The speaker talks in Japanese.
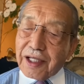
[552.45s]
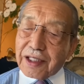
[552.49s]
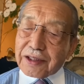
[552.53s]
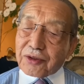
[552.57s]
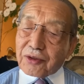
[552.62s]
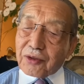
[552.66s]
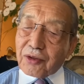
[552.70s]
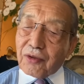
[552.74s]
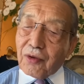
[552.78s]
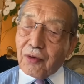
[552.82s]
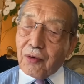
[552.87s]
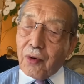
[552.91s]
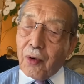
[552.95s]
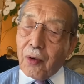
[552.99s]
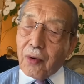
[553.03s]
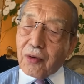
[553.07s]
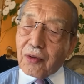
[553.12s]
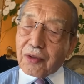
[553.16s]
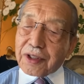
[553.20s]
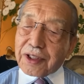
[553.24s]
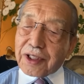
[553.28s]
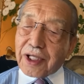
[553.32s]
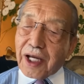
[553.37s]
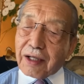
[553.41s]
その
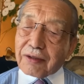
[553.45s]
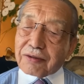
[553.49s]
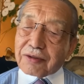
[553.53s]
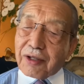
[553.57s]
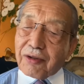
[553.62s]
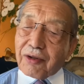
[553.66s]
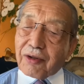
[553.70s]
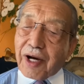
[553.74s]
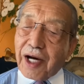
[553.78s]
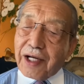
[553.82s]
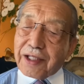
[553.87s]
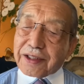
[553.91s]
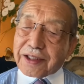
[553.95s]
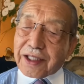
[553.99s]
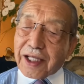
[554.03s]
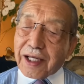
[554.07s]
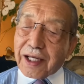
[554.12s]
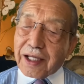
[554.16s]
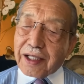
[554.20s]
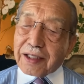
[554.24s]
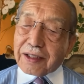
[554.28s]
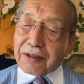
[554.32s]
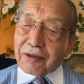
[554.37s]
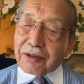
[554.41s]
誇りにあぐらをかい
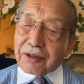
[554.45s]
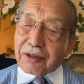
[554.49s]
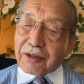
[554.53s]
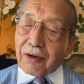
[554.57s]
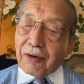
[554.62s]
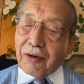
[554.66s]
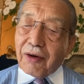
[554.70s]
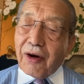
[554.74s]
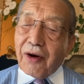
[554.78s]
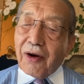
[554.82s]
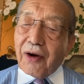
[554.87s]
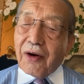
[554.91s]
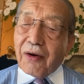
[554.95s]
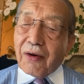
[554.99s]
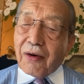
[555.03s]
て、いろいろ、